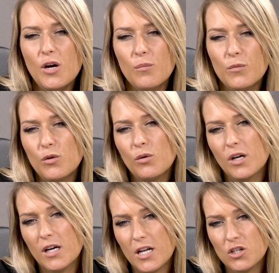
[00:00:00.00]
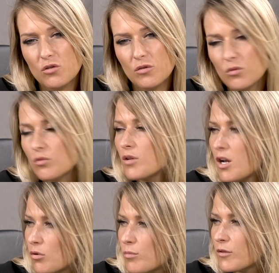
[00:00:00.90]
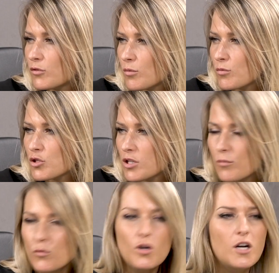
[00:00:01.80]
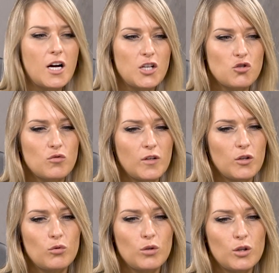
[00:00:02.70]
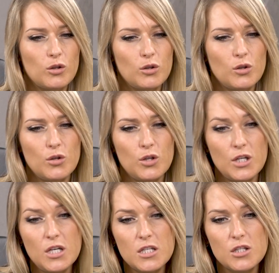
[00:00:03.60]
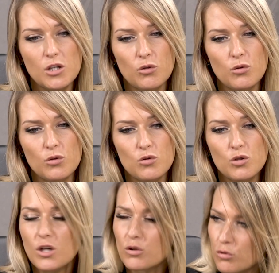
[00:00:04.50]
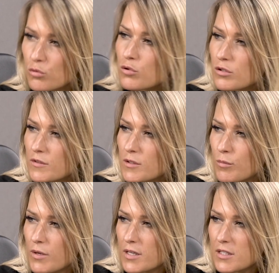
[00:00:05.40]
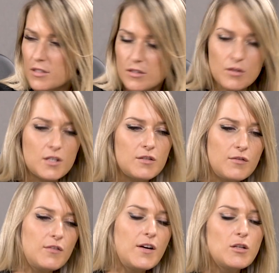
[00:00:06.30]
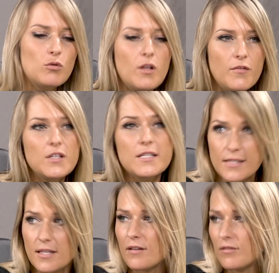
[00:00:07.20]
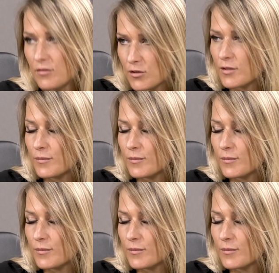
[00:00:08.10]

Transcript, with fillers: много качеств, и трудолюбие в том числе, много качеств, которые есть, которые нужны, которые нужно в себе развивать, но главное не останавливаться.